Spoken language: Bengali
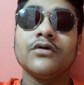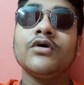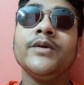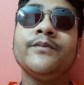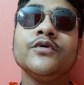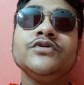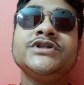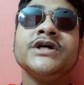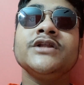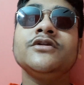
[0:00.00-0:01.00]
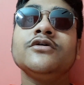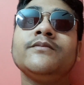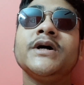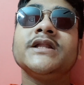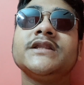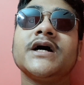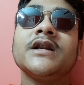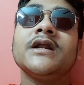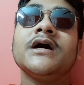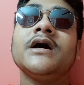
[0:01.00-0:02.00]
কই পুছে তো
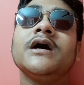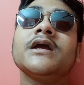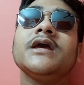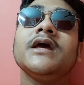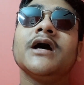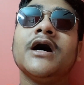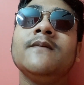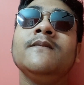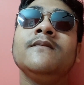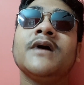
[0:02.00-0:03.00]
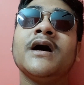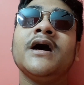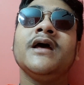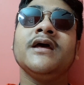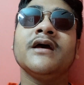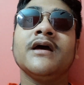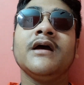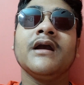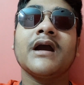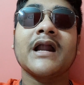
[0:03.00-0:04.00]
বাতানা কে হাম আয়ে হ্যাঁ
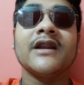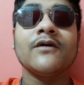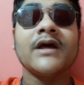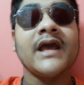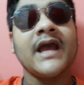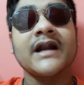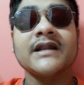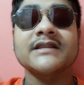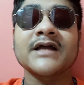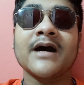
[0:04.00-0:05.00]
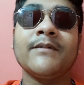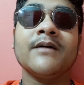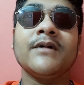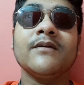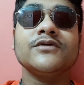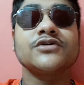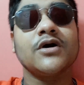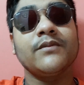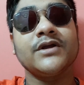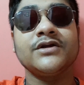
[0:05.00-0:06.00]
কানের গোড়া একটা থাবড়া মারবো
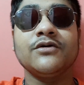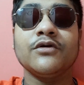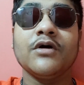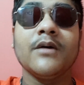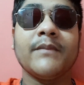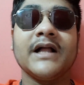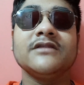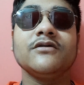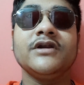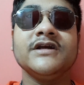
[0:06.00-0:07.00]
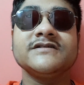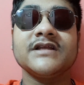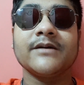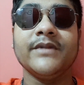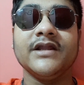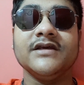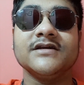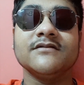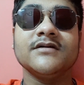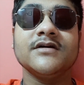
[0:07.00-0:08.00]
সব এগুলো ফালতু লিরিক্স লেখা বেরিয়ে
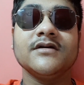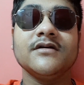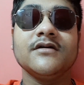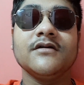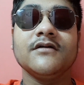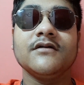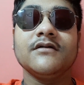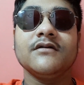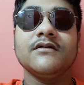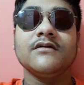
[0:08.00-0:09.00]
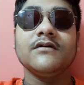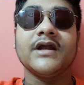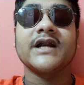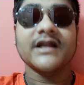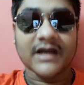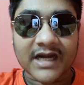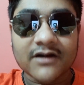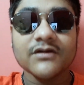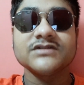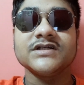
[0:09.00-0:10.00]
যাবে এটা একটা গান
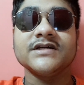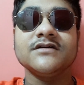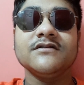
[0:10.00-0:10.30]
হয়েছে